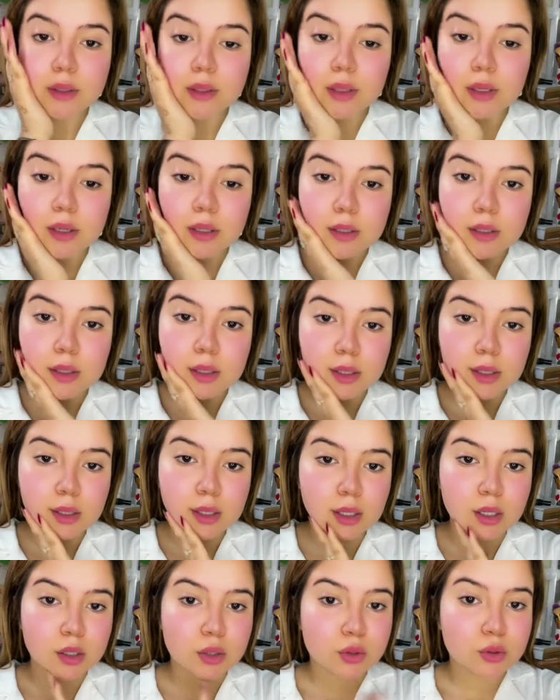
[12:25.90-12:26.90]
الله
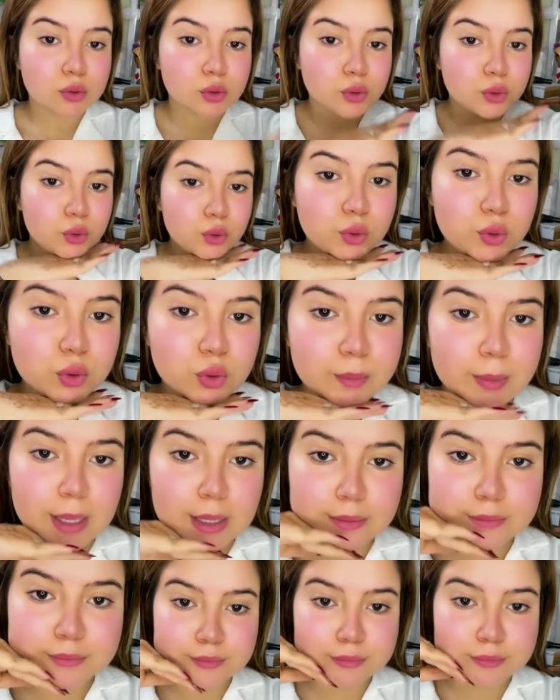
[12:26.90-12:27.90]
الرطوبه
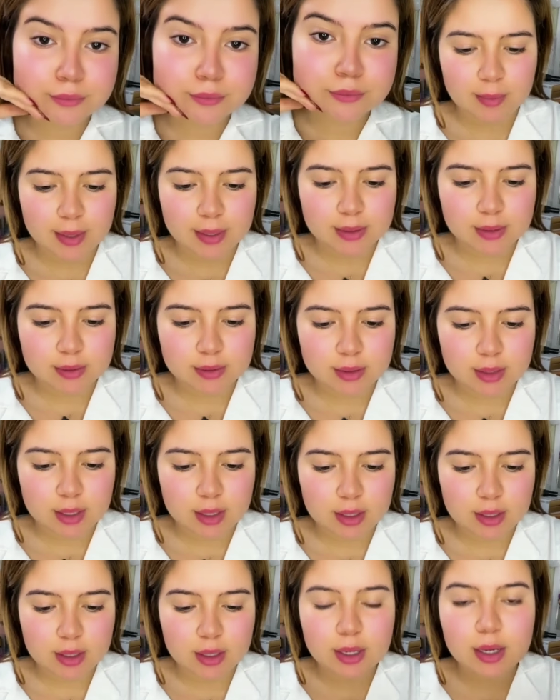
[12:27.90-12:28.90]
غادي
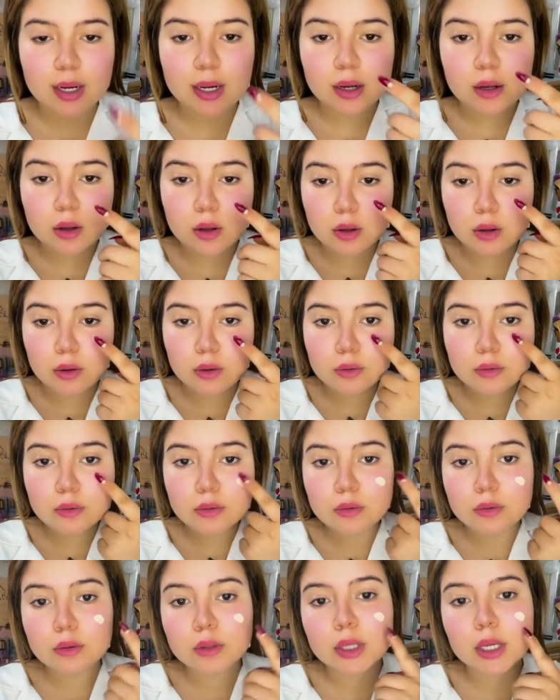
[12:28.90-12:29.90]
ندير ليكرون
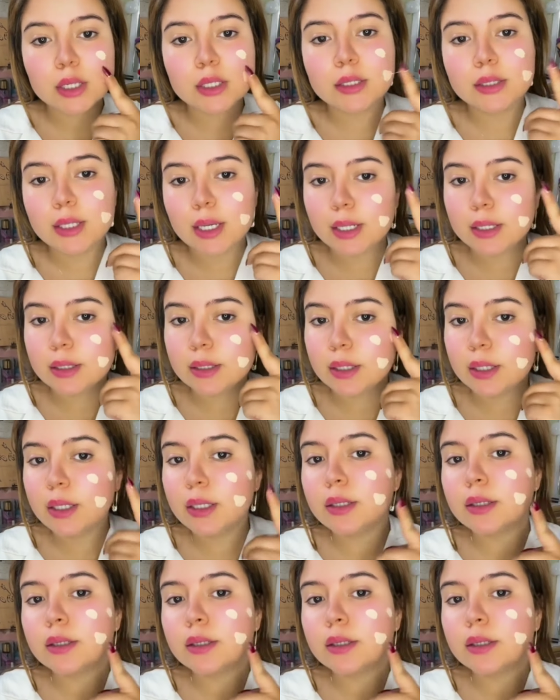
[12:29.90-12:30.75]
تانتي